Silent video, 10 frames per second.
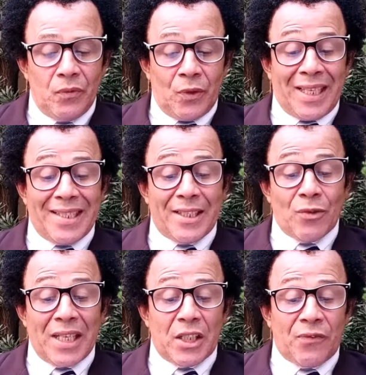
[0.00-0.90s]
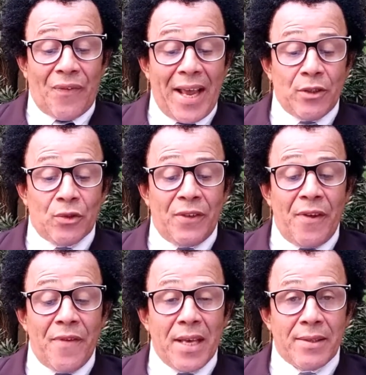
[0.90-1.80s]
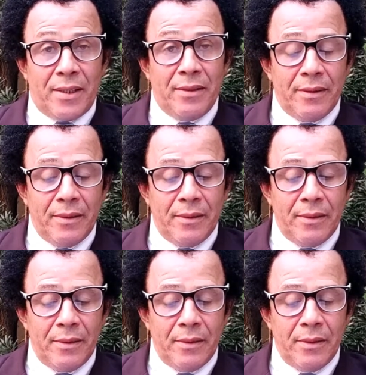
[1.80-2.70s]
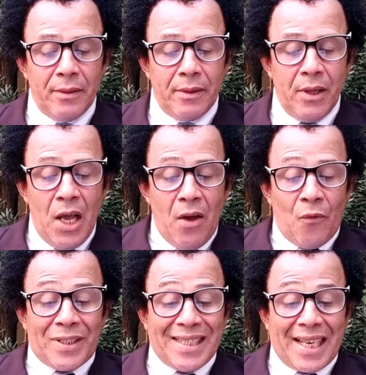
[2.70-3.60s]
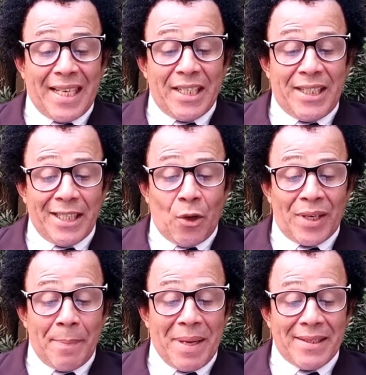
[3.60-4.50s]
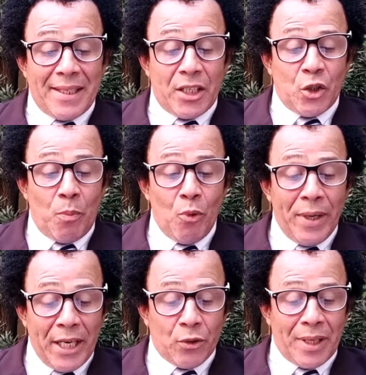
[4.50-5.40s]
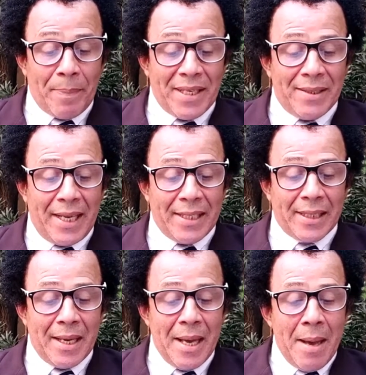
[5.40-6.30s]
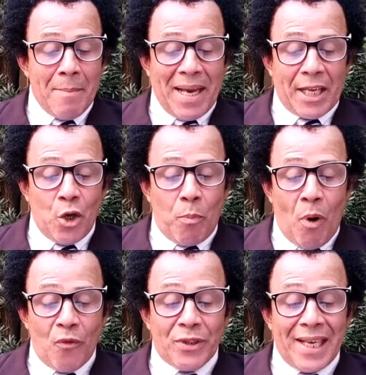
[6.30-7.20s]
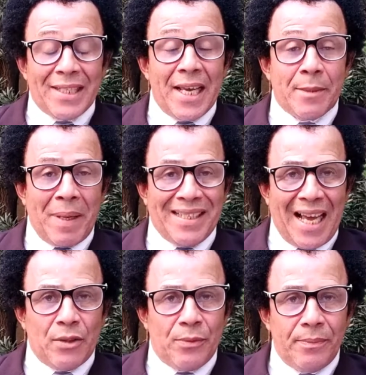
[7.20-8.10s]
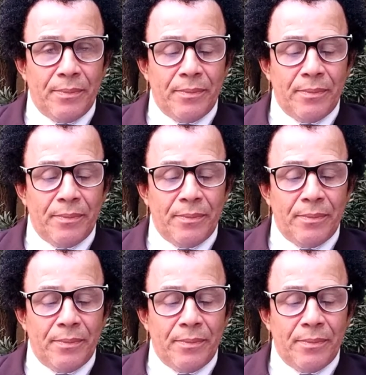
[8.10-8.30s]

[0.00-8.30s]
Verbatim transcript: Vocês estão satisfeitos de viver assim? Vocês acreditam que precisa de um político na presidência para que o povo seja respeitado?